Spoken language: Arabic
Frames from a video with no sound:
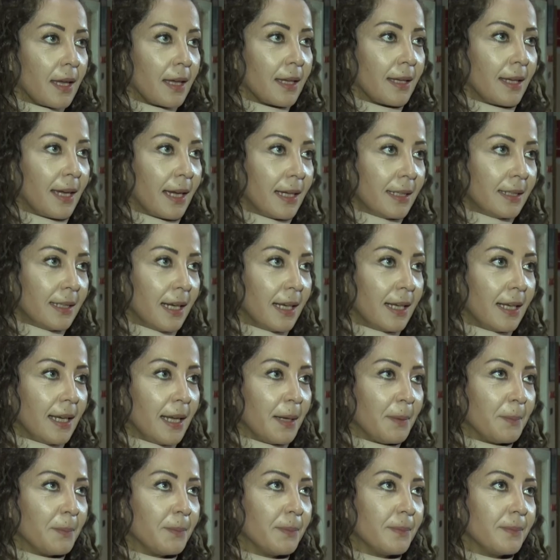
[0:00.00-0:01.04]
يعني
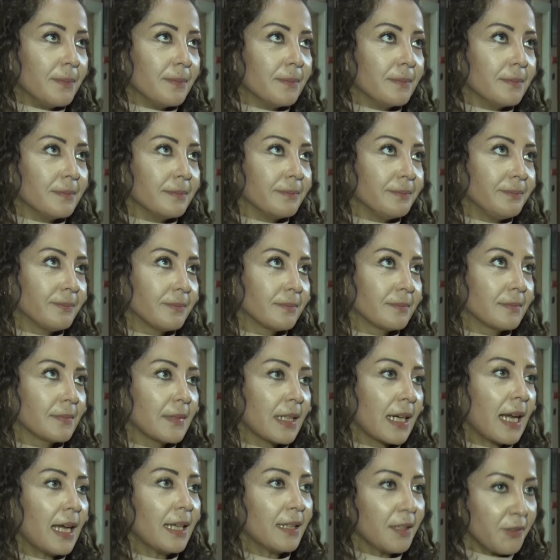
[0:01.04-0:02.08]
هلا
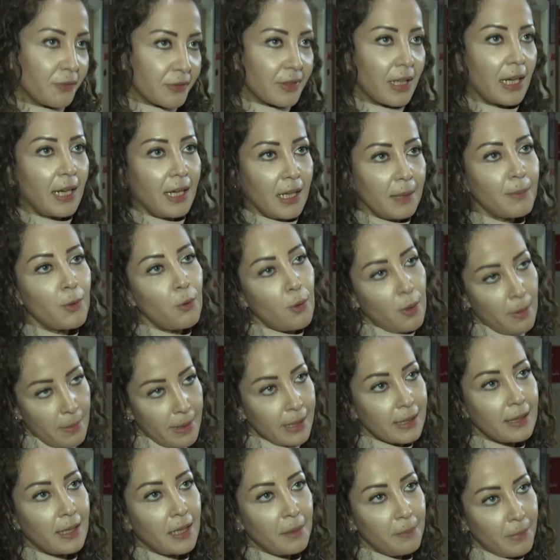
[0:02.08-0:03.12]
رح تفتح ايه
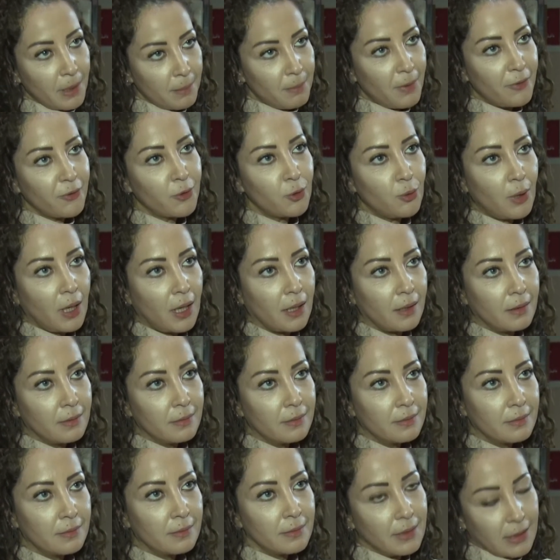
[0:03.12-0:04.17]
بوابات الامل مفتوحه
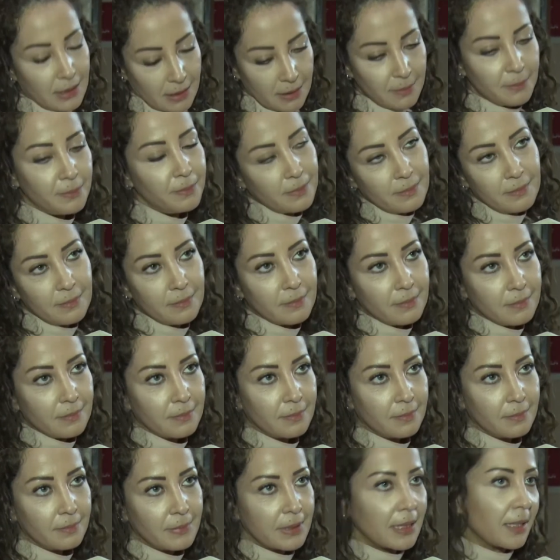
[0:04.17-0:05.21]
يعني
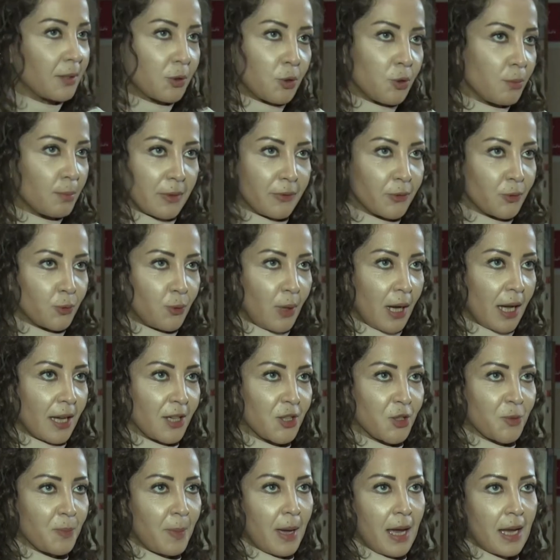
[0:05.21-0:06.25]
بدها تكون مفتوحه
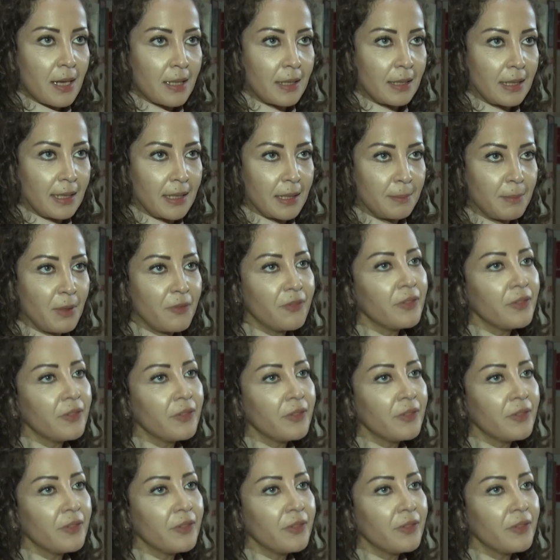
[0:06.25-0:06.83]
اجباري يعني ما